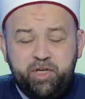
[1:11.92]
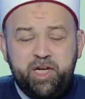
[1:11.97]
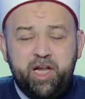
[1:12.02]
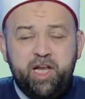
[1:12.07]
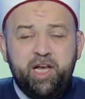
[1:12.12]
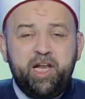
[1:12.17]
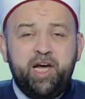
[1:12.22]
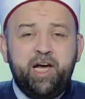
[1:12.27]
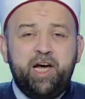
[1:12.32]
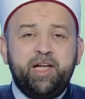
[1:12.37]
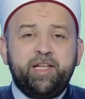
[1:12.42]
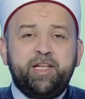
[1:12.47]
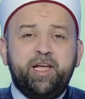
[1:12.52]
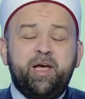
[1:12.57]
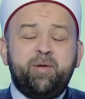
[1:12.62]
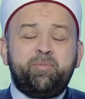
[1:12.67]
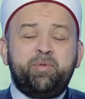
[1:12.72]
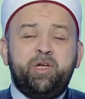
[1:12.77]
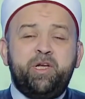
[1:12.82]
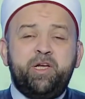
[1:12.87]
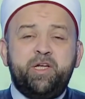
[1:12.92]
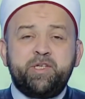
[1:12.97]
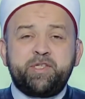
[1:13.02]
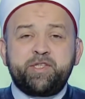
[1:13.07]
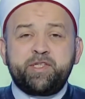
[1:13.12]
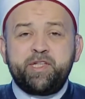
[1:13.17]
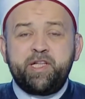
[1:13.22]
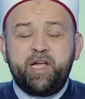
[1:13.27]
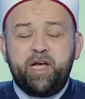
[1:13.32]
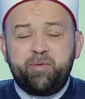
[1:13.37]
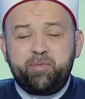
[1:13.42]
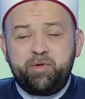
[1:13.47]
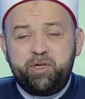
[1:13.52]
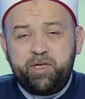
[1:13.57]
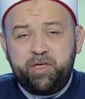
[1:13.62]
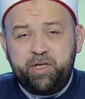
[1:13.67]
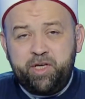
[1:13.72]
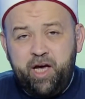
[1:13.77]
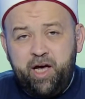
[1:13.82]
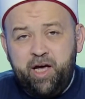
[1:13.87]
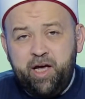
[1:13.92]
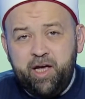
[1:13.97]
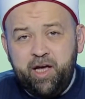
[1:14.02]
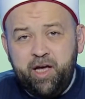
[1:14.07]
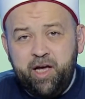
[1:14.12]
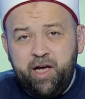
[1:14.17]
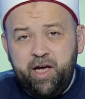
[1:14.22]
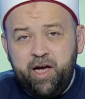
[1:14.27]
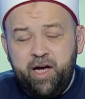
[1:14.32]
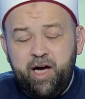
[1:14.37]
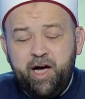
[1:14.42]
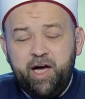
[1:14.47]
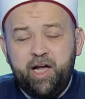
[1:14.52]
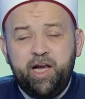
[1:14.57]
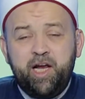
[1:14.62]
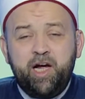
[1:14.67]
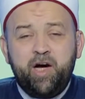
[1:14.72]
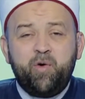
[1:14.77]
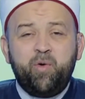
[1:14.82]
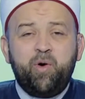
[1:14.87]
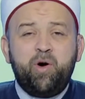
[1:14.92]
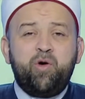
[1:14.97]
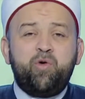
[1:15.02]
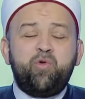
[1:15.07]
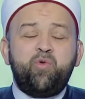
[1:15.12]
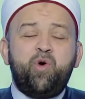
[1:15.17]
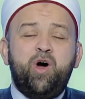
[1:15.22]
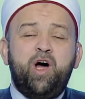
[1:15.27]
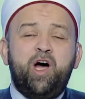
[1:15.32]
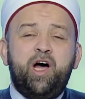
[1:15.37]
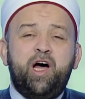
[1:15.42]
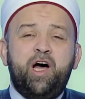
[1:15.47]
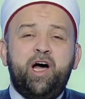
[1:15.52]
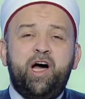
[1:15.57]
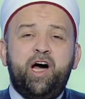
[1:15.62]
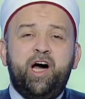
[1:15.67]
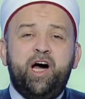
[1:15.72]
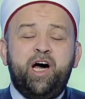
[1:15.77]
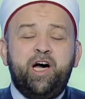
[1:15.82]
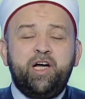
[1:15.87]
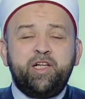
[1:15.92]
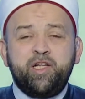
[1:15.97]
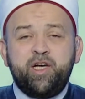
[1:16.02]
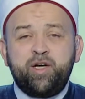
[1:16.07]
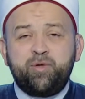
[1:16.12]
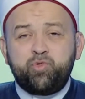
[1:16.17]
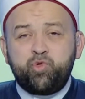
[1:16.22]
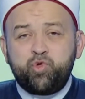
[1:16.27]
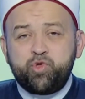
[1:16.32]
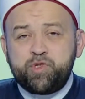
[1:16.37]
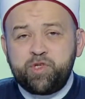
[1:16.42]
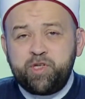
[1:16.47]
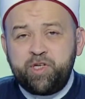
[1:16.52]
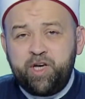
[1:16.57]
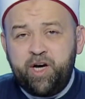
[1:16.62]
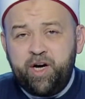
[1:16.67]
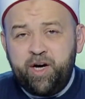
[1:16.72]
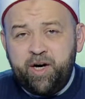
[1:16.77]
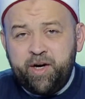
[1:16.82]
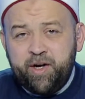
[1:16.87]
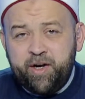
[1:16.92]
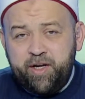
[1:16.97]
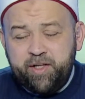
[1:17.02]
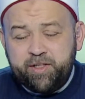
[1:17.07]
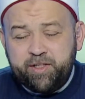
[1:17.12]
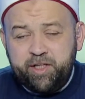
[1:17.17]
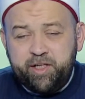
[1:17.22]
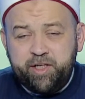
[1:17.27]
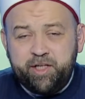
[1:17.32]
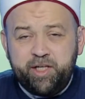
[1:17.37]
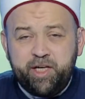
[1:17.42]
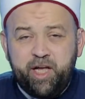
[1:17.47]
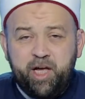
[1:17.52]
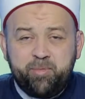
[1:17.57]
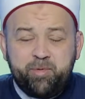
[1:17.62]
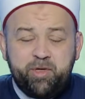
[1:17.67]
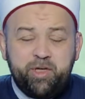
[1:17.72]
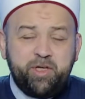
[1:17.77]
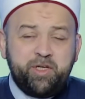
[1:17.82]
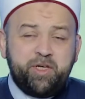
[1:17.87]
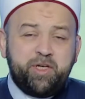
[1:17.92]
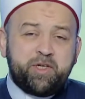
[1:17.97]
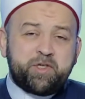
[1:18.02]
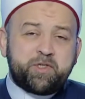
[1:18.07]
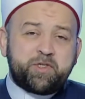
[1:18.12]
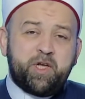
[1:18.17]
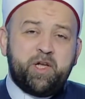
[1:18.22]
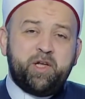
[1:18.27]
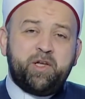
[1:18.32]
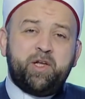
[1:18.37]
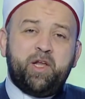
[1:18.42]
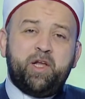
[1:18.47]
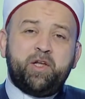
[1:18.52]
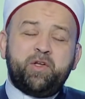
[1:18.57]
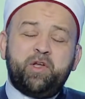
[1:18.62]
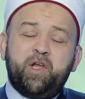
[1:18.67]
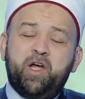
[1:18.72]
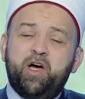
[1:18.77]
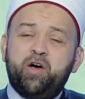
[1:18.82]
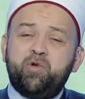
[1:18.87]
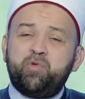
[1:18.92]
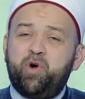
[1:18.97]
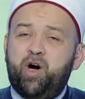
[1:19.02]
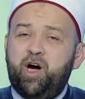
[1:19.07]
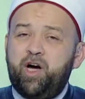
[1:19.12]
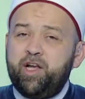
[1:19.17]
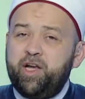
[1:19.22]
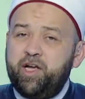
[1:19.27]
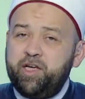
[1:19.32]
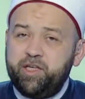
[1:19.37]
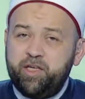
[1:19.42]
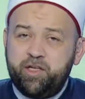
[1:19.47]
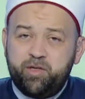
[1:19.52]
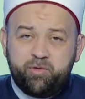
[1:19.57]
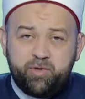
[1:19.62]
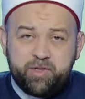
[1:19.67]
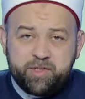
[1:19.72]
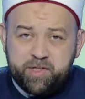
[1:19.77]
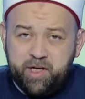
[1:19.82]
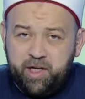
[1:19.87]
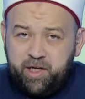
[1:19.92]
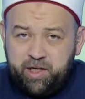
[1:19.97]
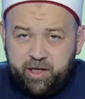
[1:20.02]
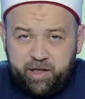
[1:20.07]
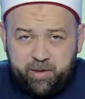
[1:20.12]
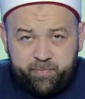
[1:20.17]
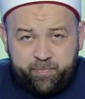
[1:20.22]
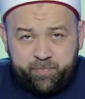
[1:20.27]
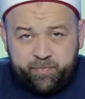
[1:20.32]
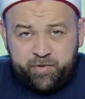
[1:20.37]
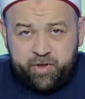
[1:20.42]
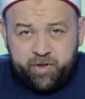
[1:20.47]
الآداب الإسلامية ألا وهو أدب زيارة النبي صلى الله عليه وسلم